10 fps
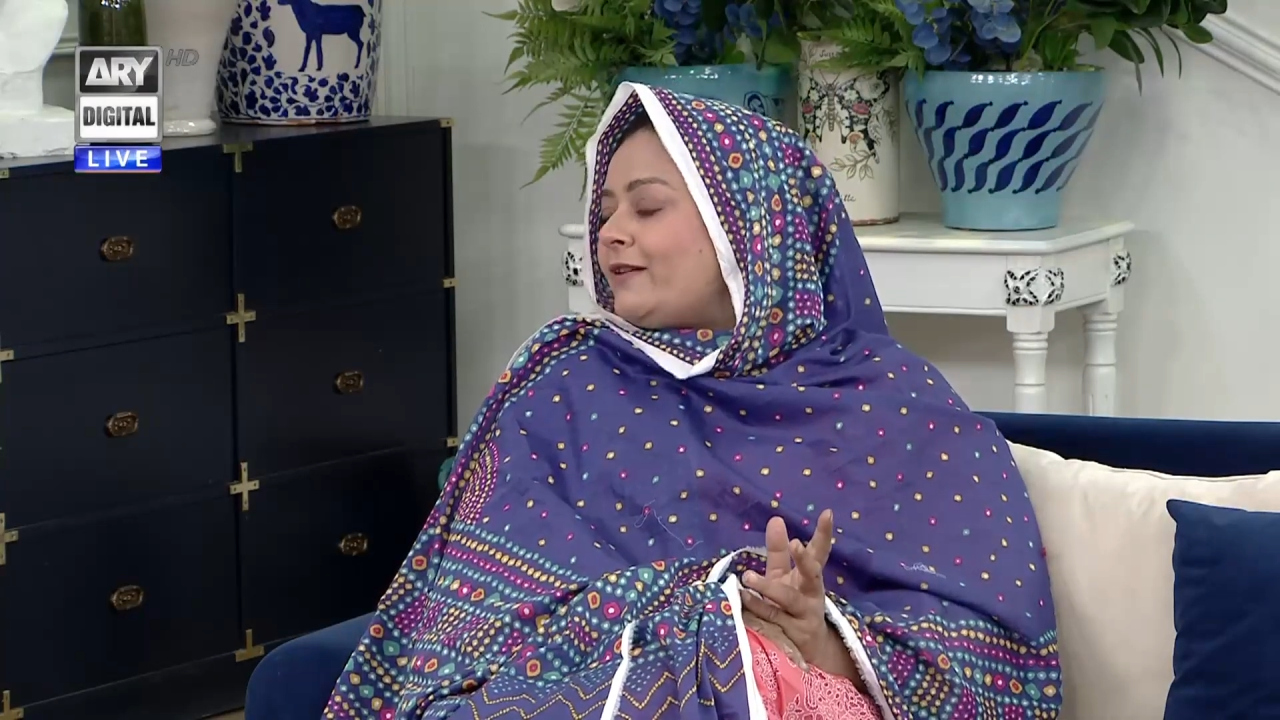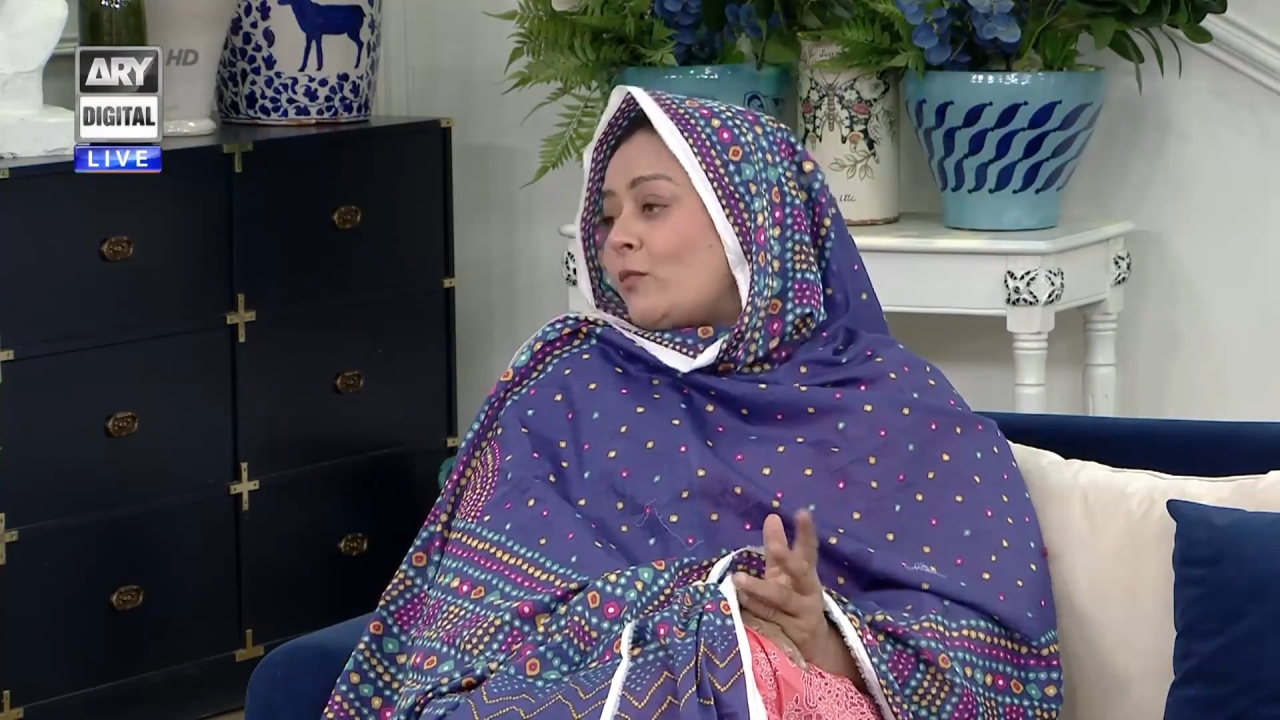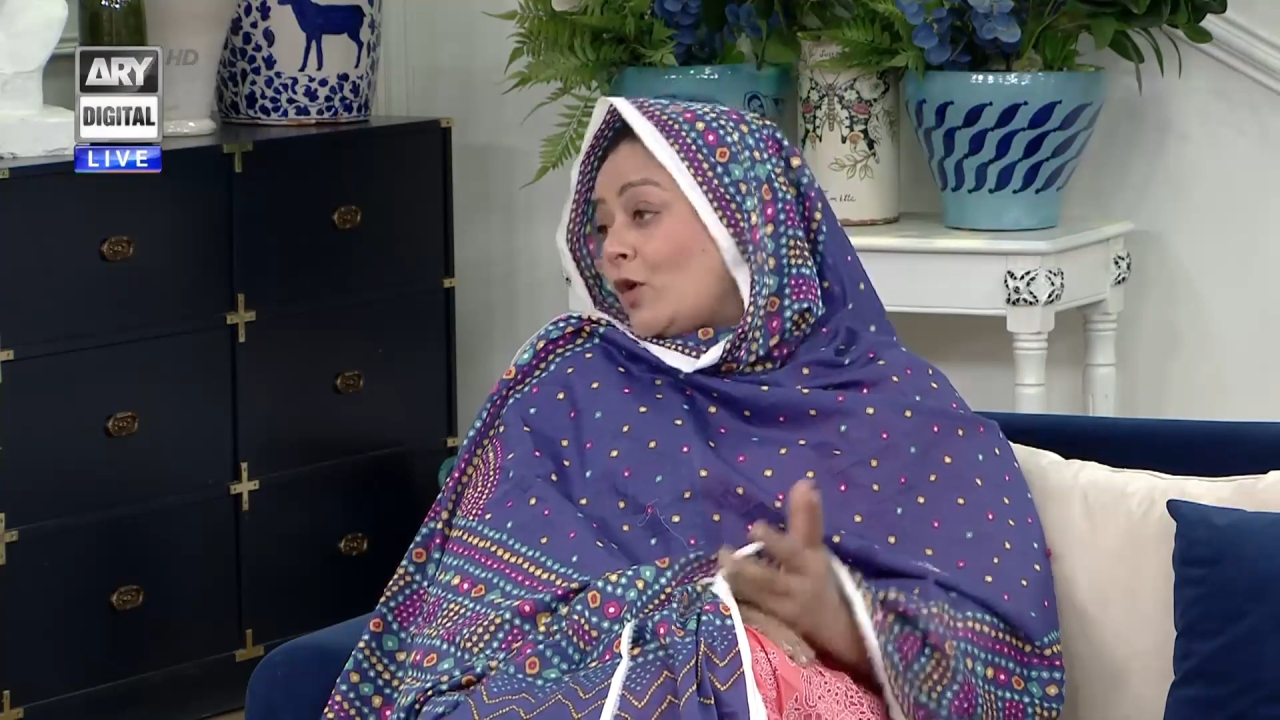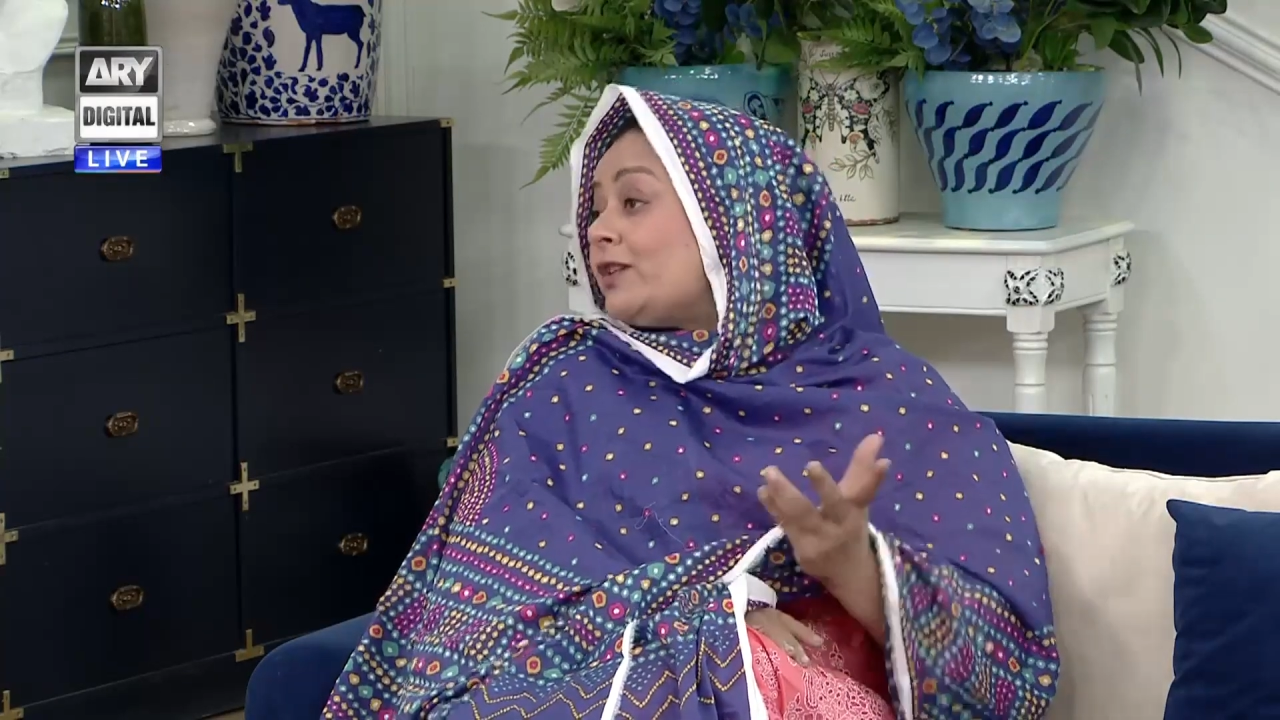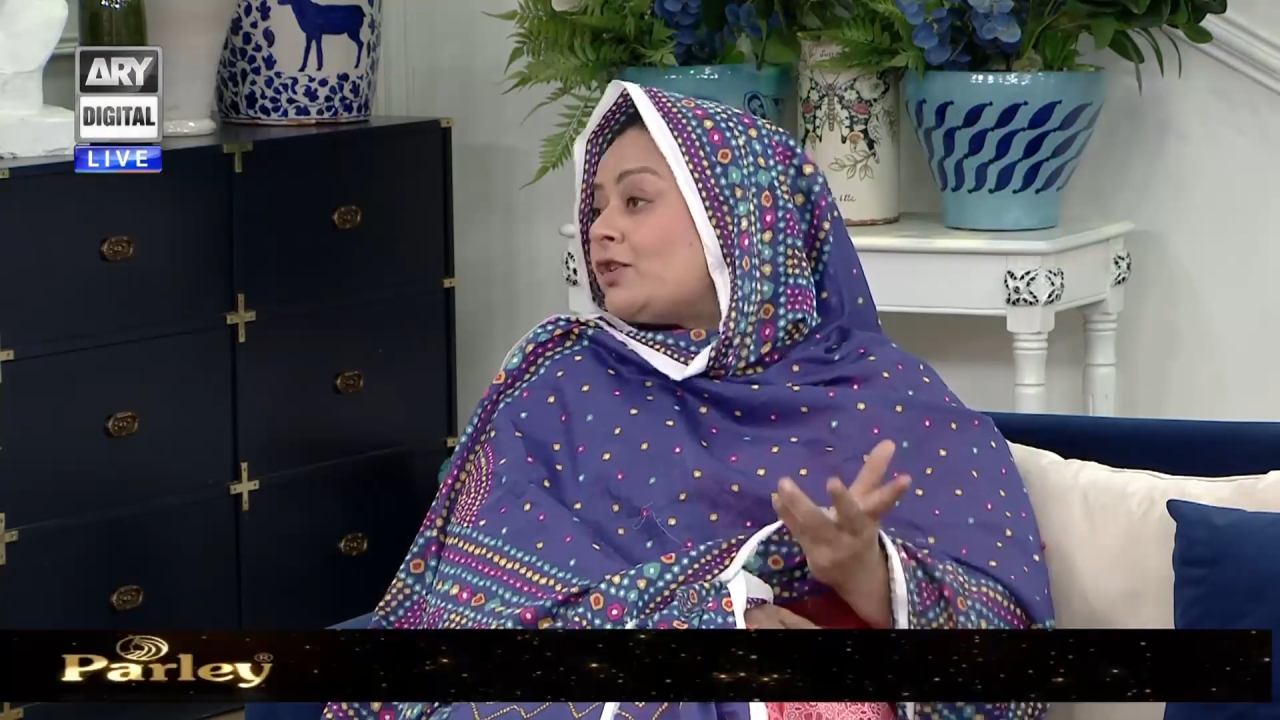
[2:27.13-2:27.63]

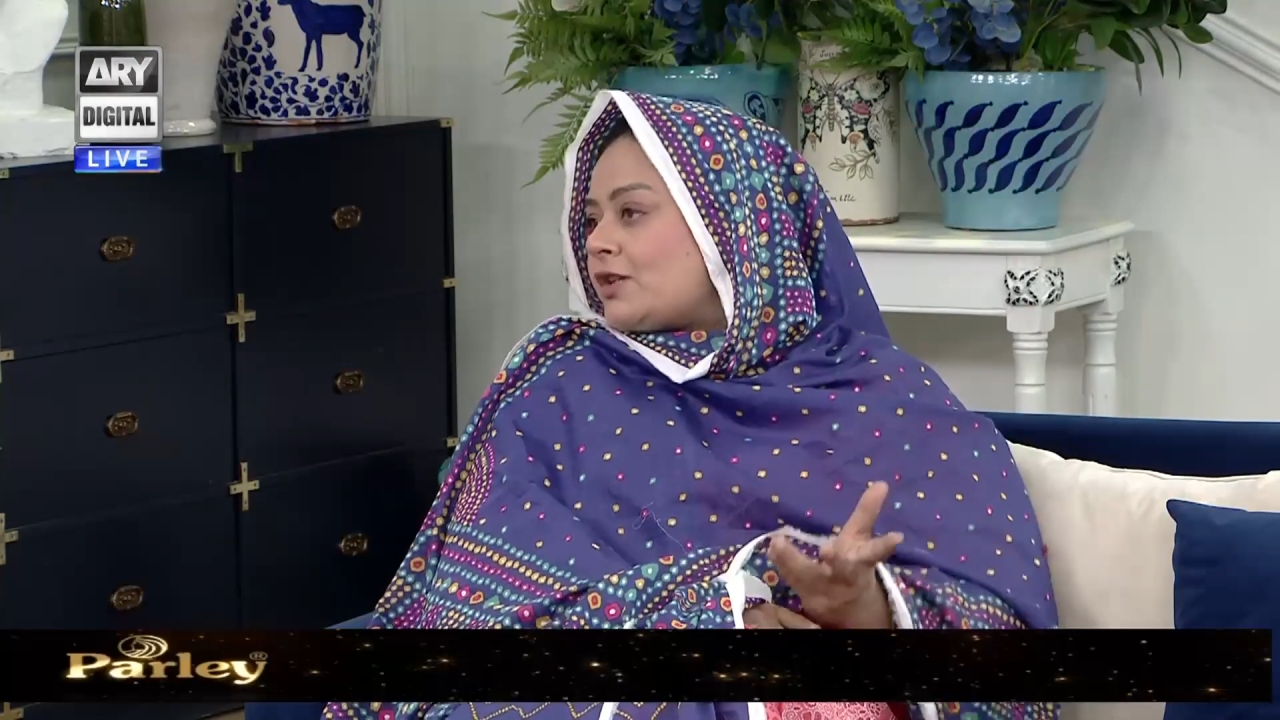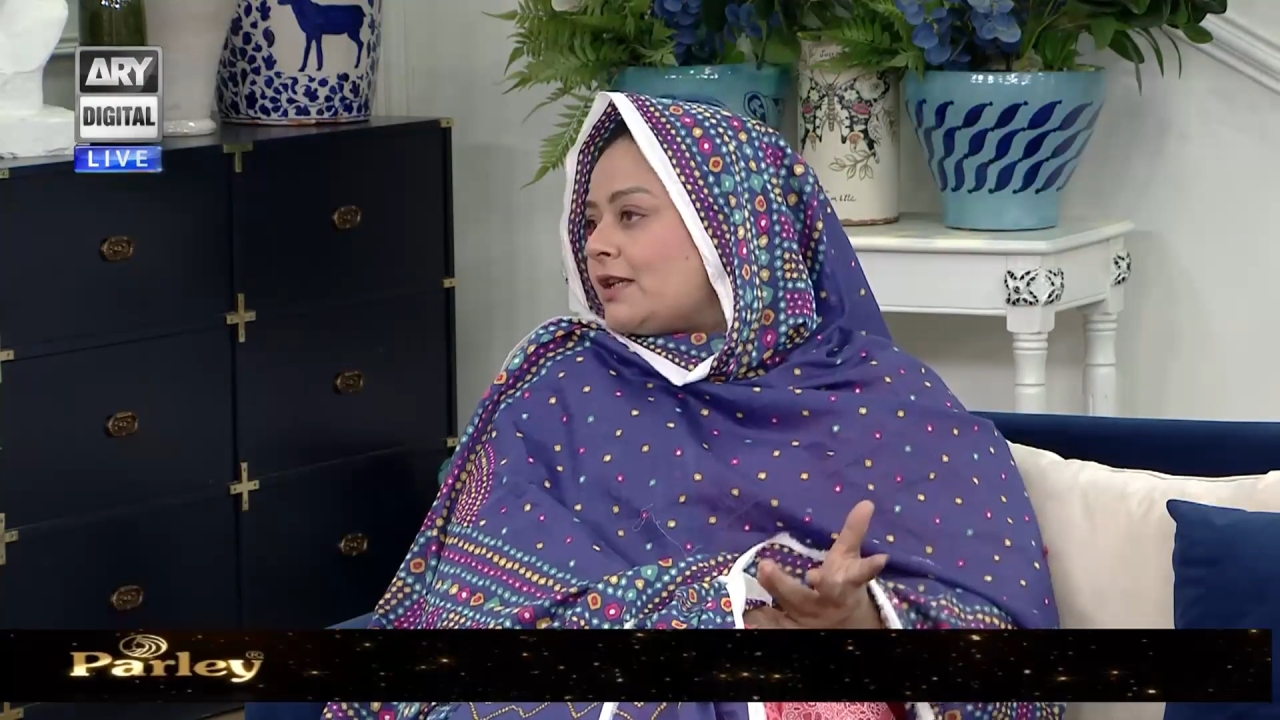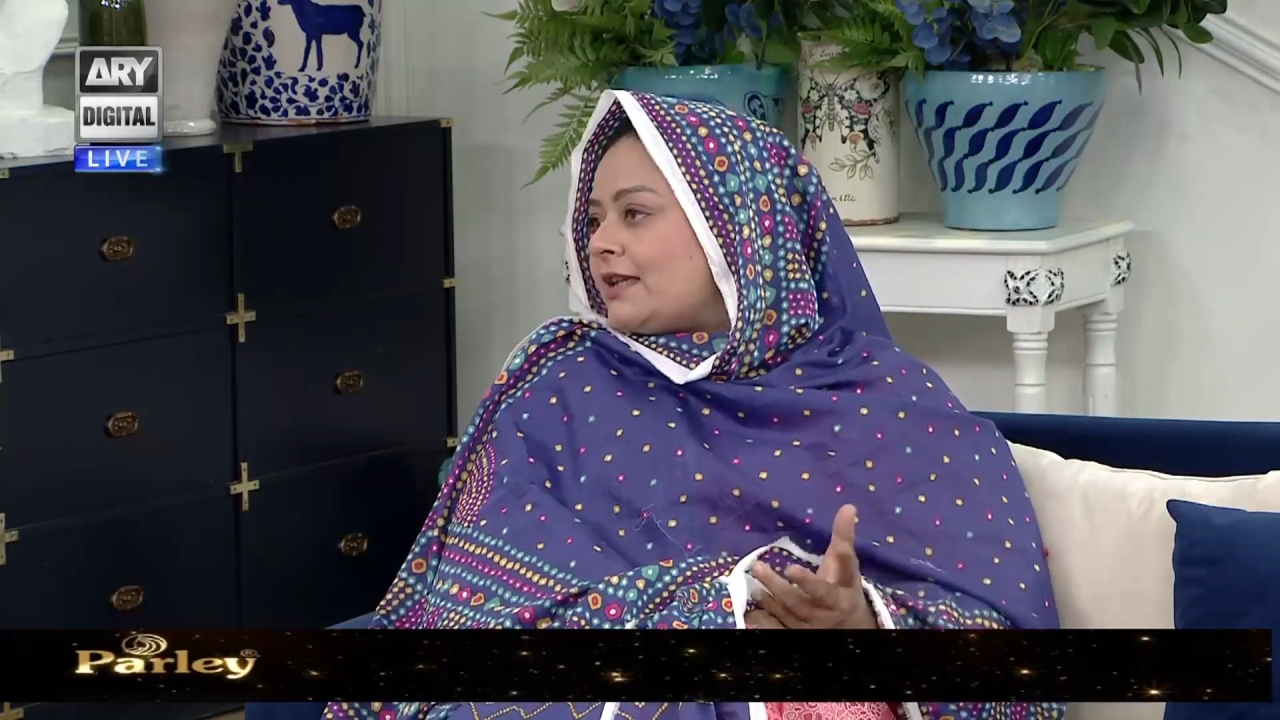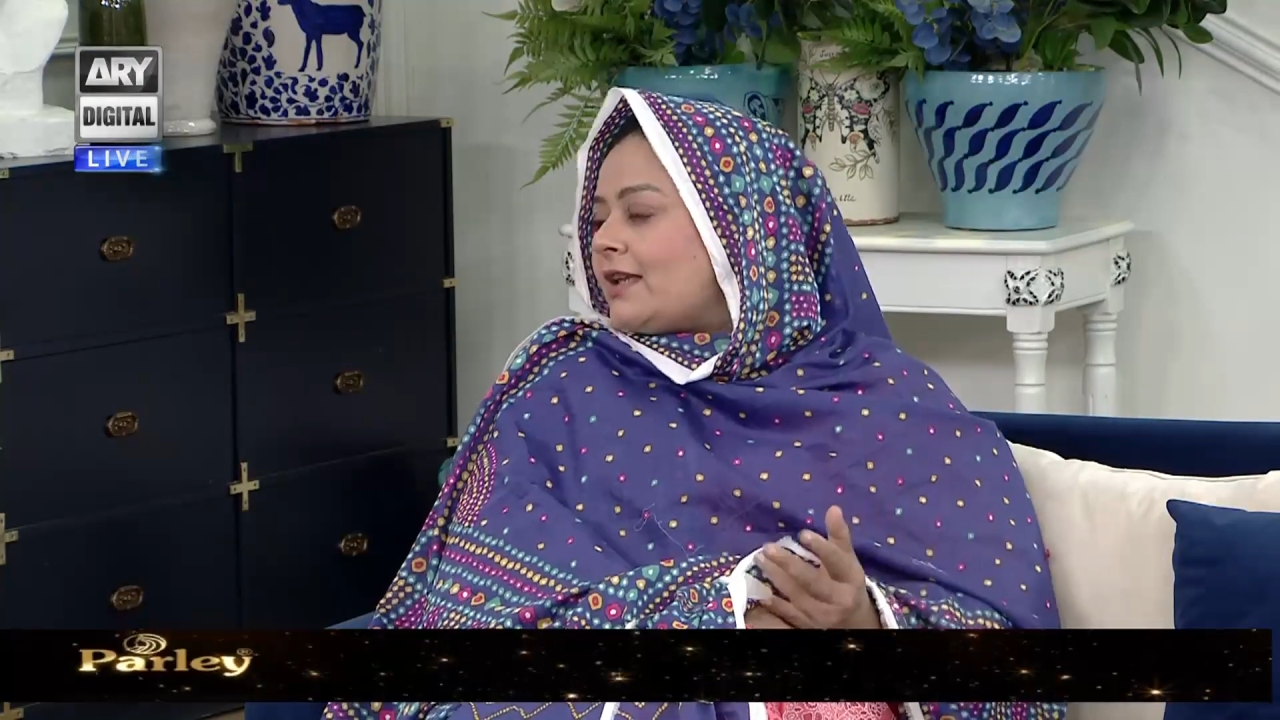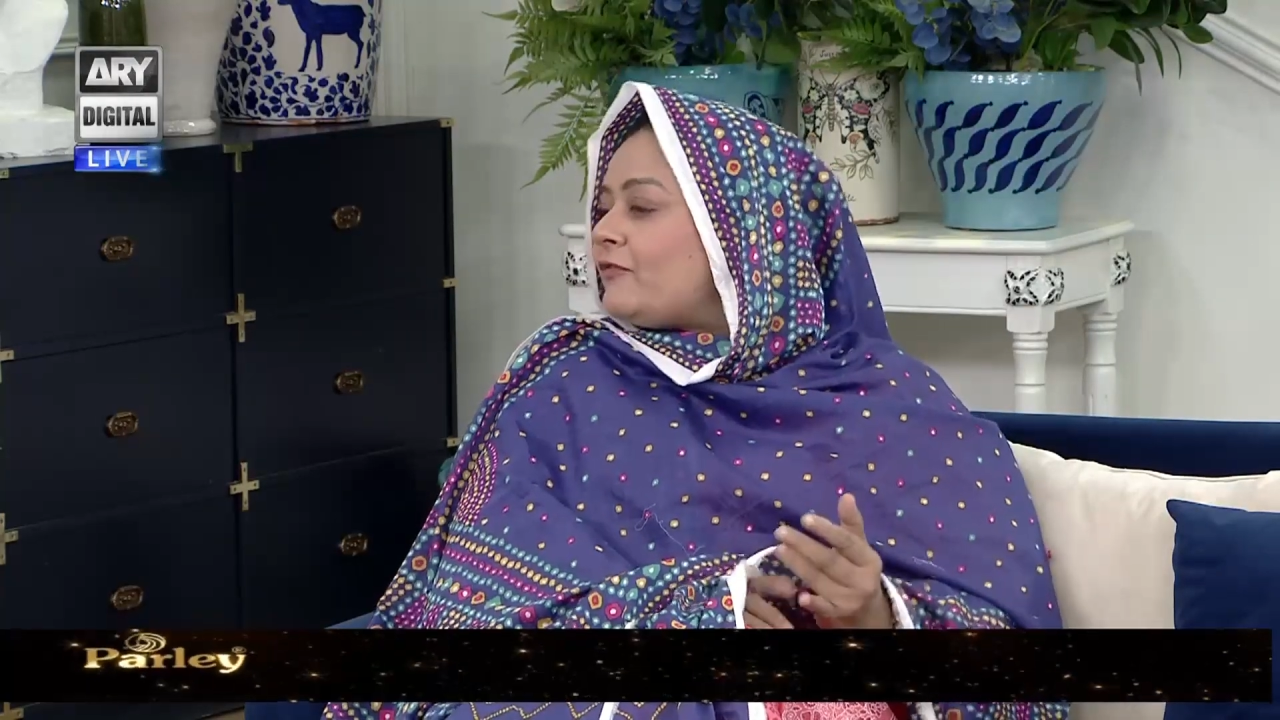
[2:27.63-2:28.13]
बहुत अच्छी थी